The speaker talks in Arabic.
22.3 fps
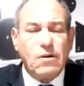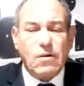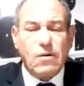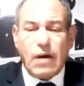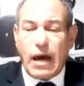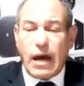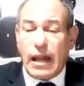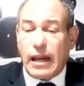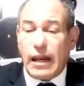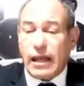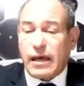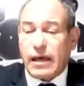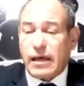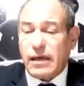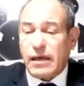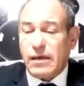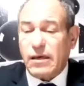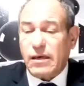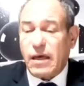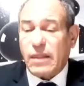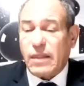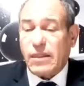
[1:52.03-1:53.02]
قال لك
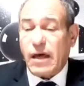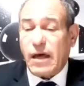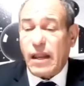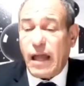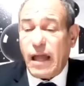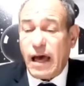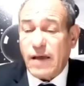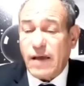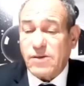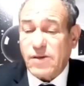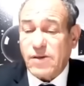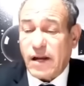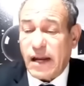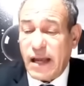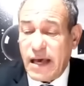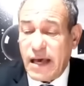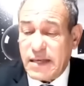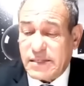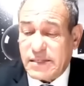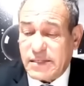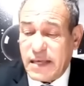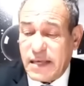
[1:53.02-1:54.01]
يضع الحجر
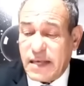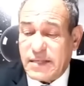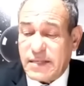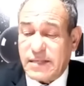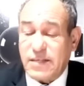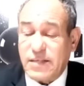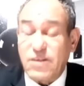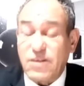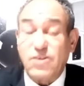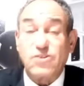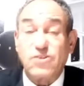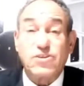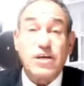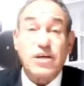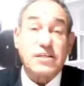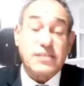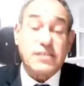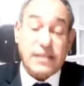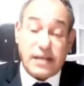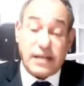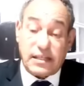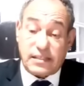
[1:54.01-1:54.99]
الاساسي
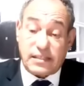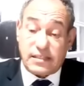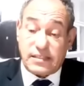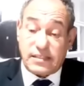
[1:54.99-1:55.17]
ينجز خط